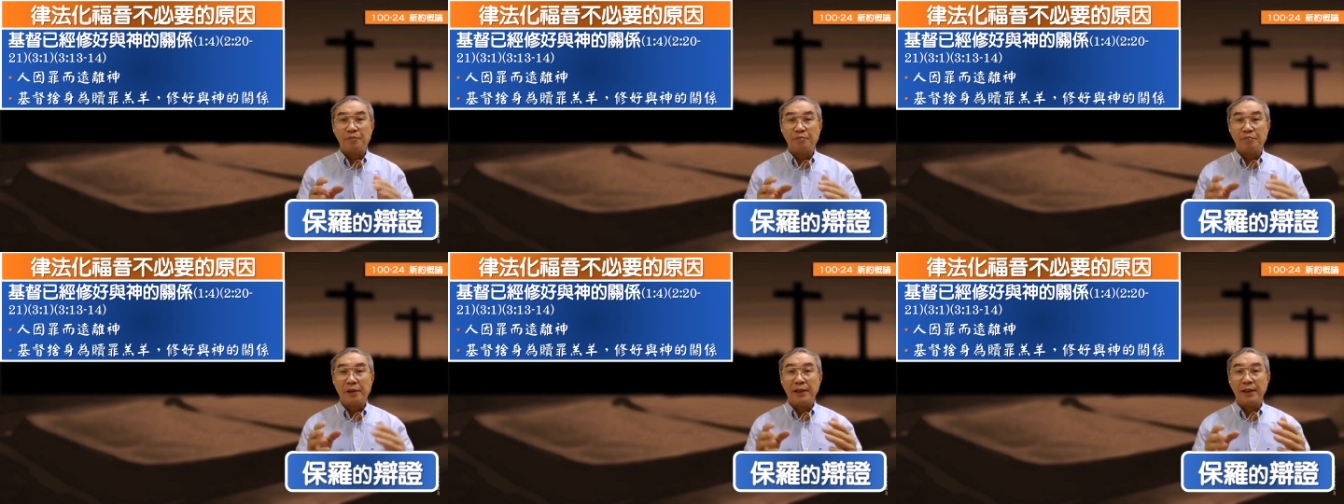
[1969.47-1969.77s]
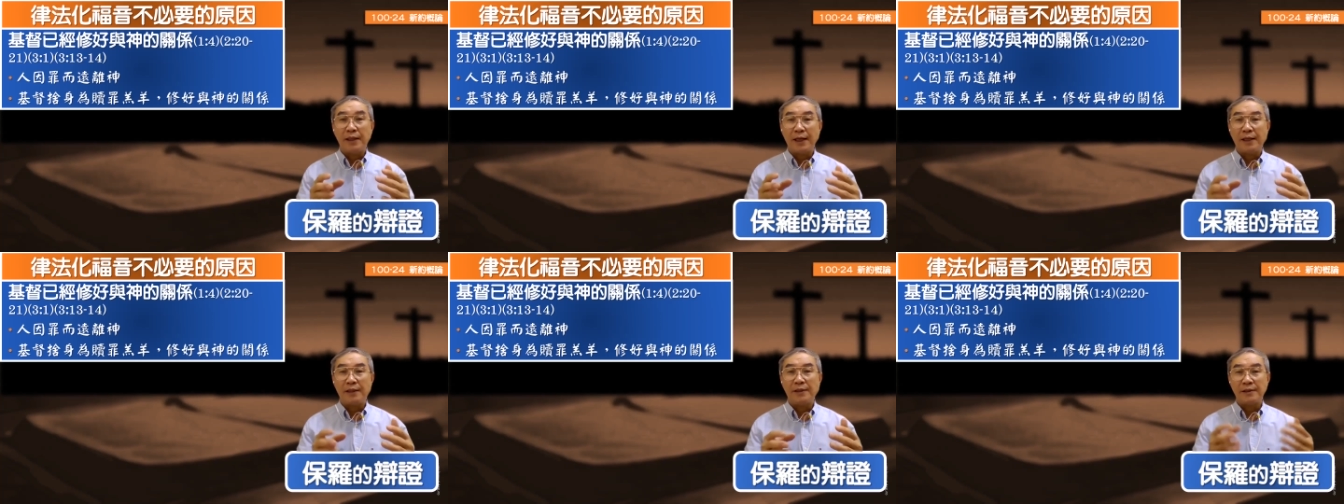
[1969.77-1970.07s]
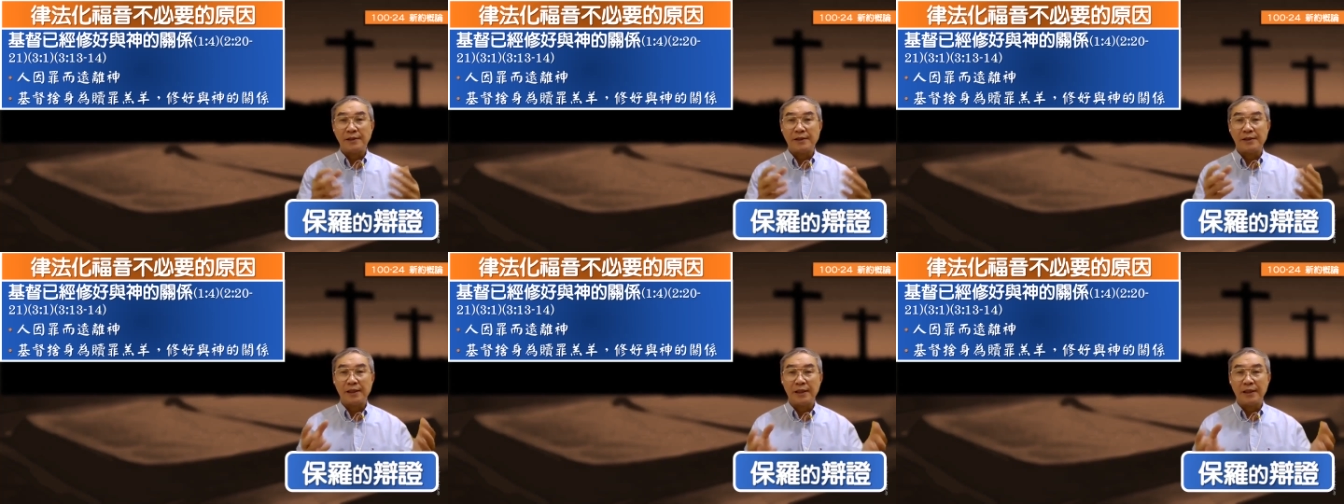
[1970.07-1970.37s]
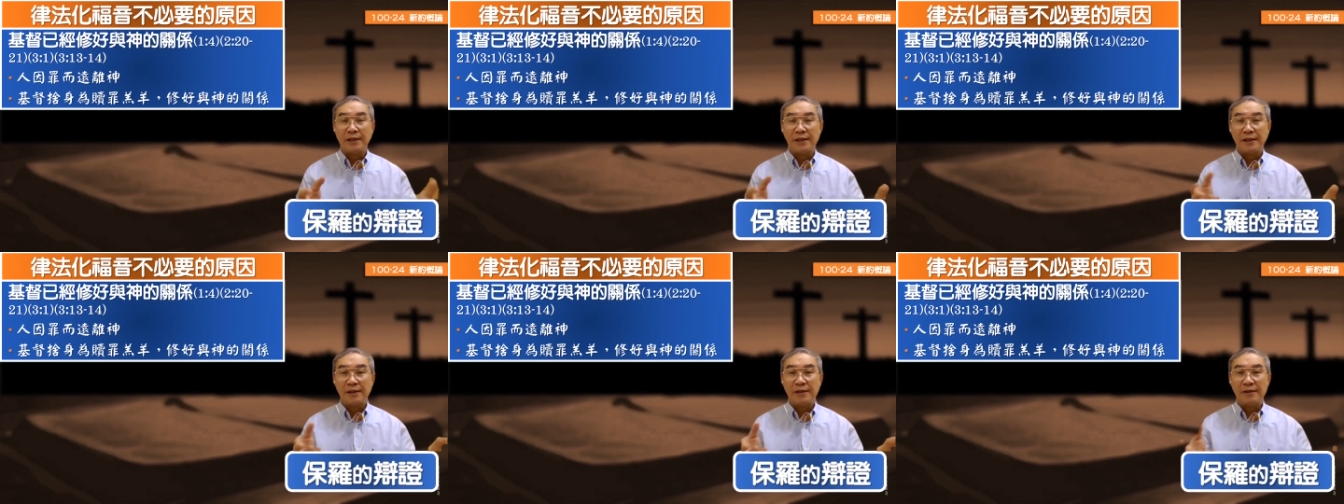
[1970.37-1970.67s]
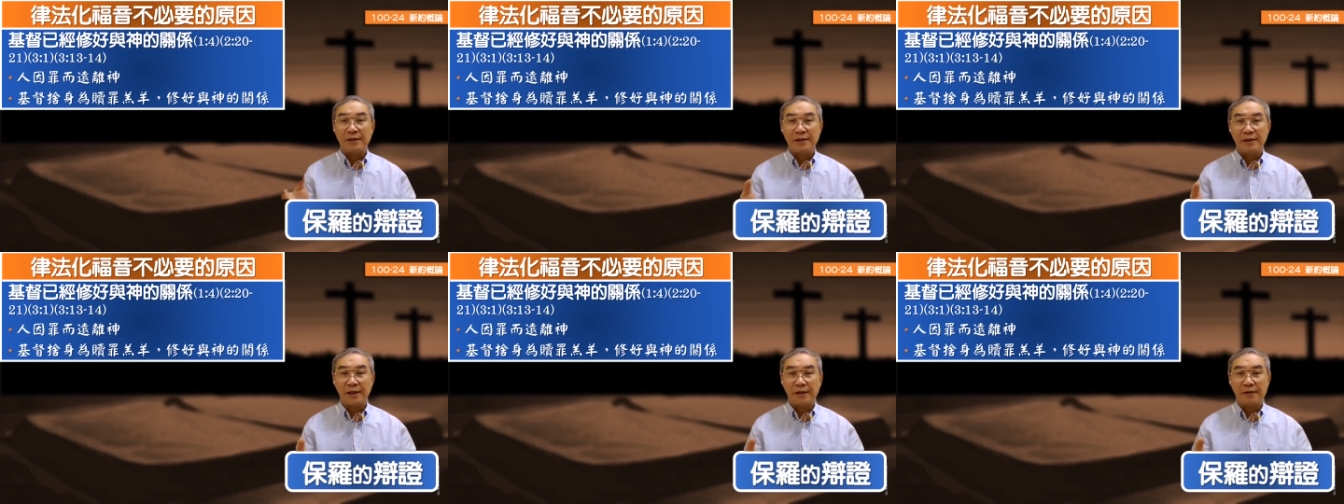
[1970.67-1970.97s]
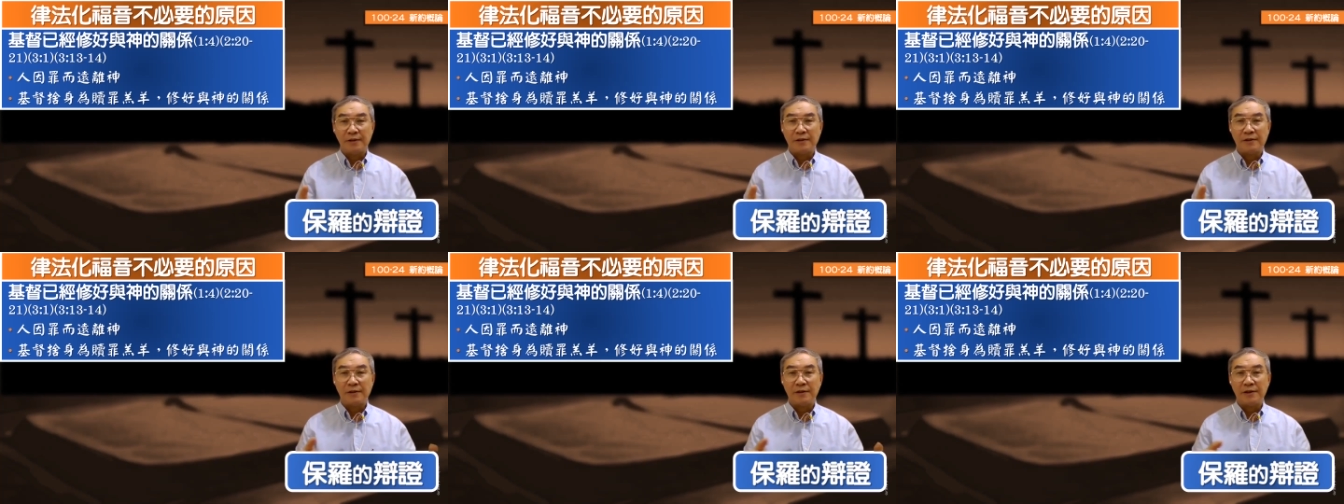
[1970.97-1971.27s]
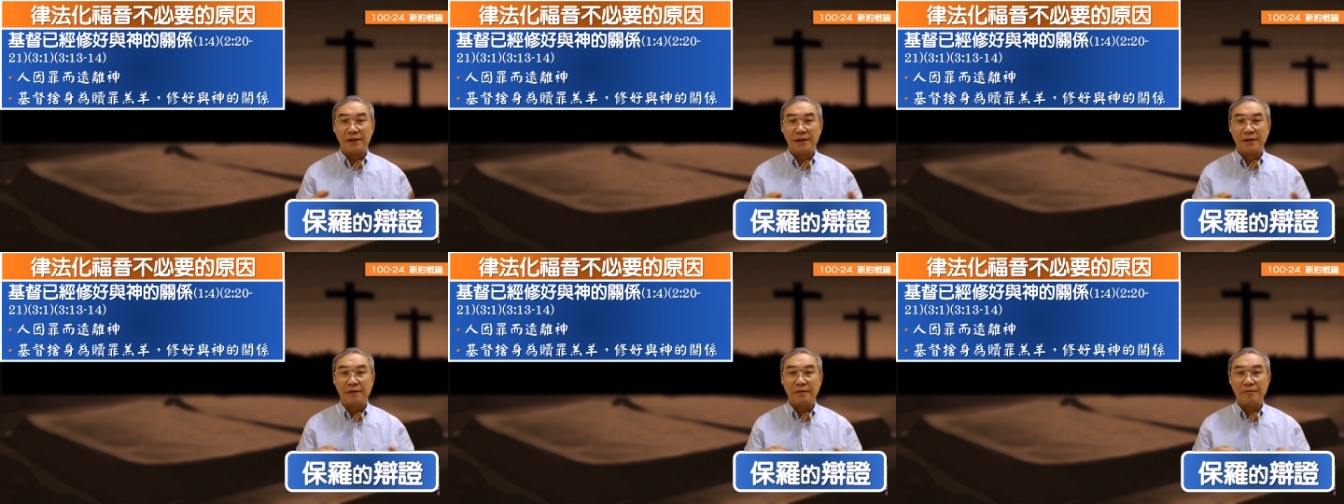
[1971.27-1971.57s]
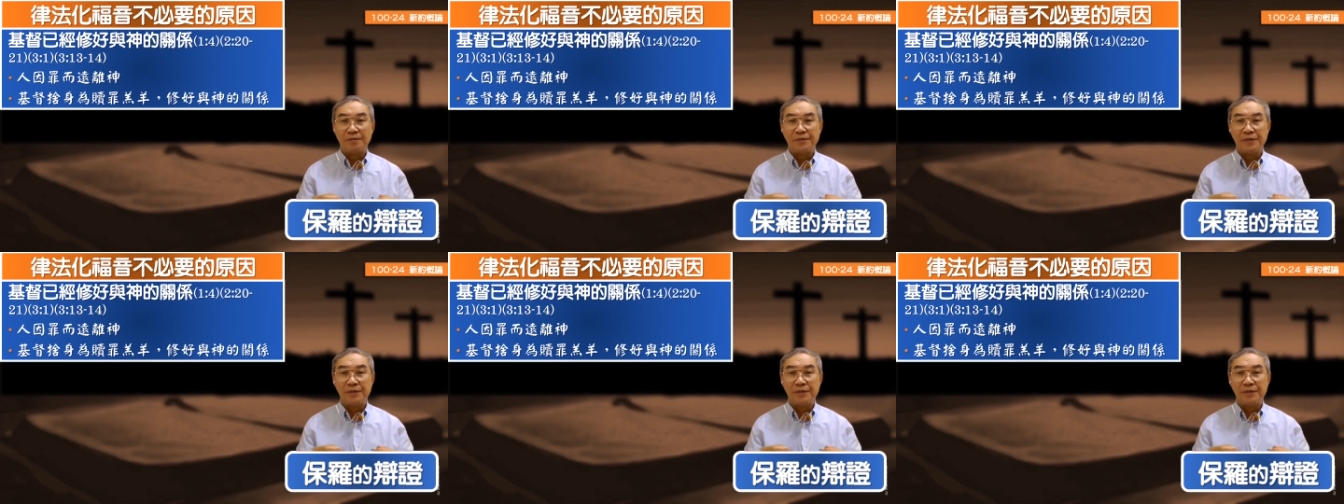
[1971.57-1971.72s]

本来神跟人之间，